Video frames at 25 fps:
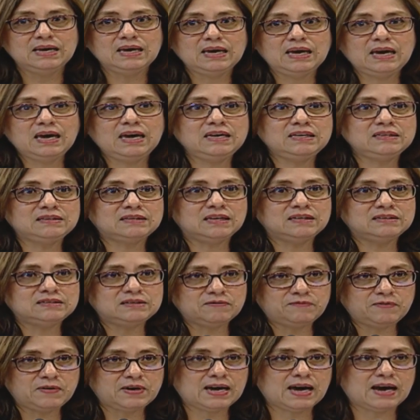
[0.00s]
e
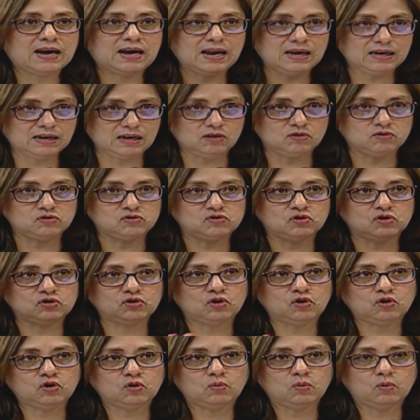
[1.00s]
intensificar las que
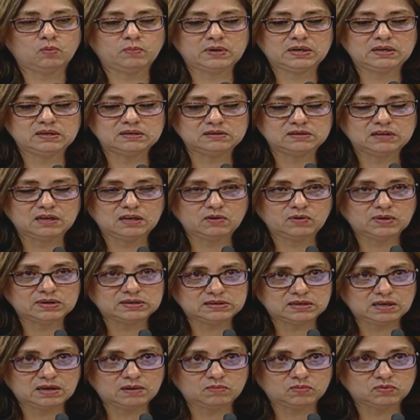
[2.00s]
nosotros como ministerio
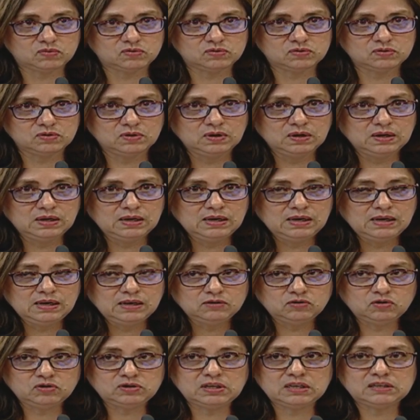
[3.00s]
hacemos.
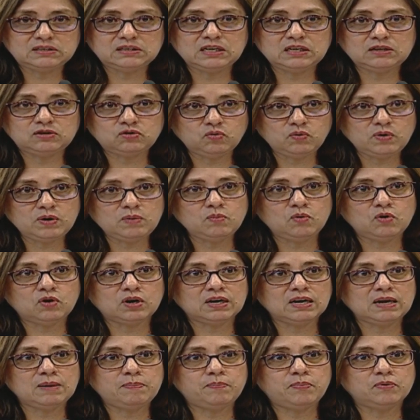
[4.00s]
Entonces sí tuvimos
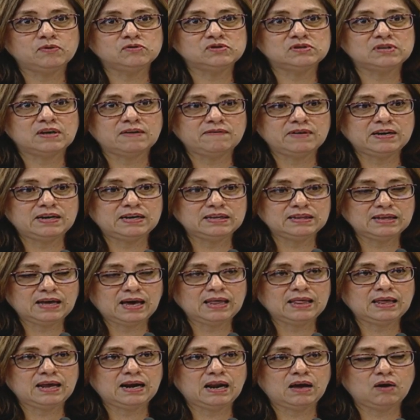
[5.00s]

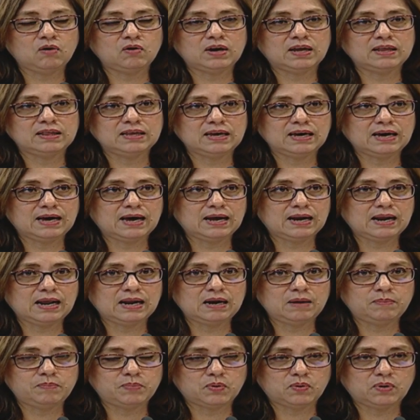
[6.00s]
responsabilidad a la hora de encarar
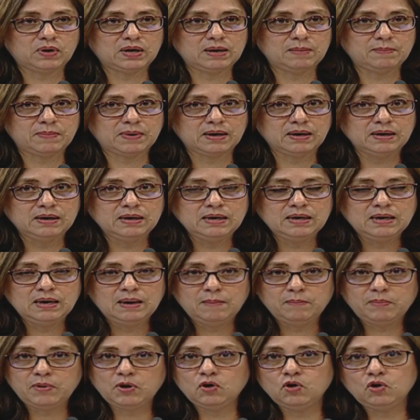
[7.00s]
el problema
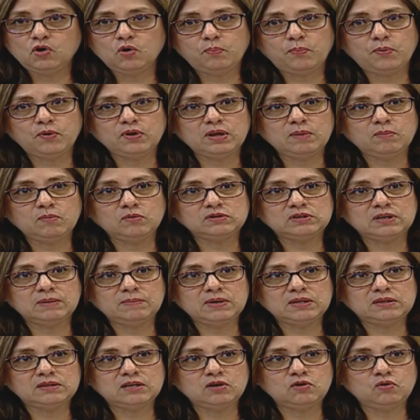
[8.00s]
pero no podemos
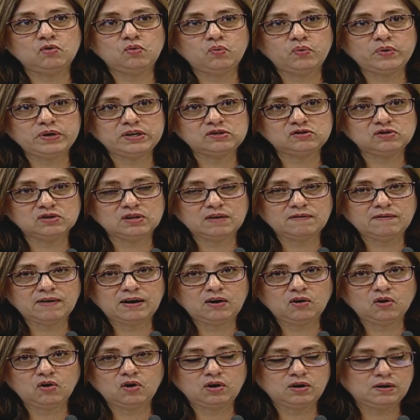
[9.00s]
emitir un juicio de
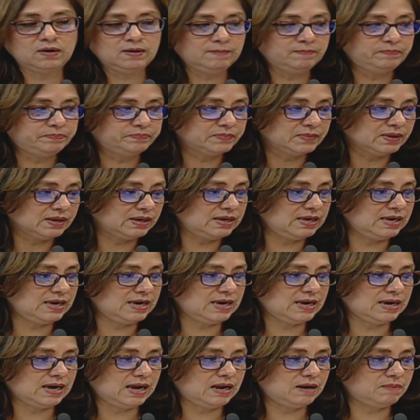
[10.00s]
valor
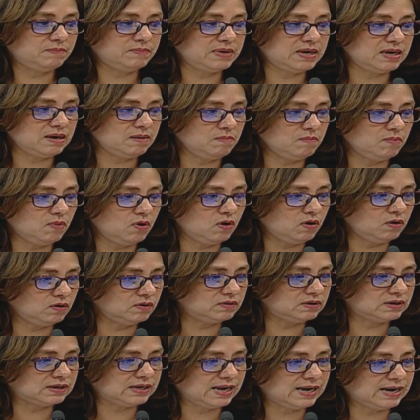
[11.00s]
y el mismo
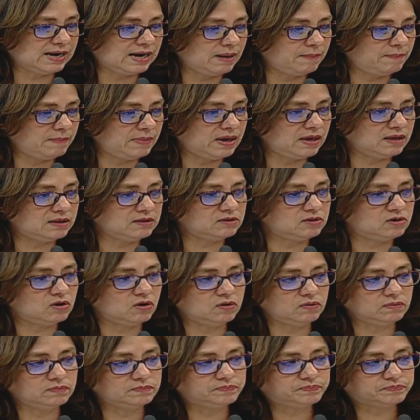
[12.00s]

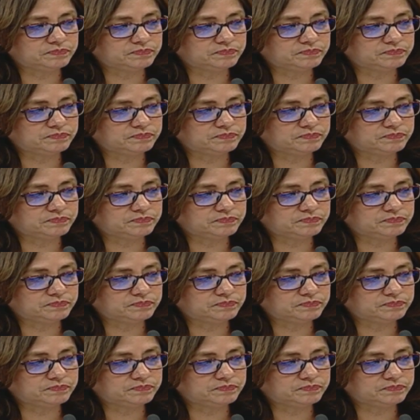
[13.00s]
reglamento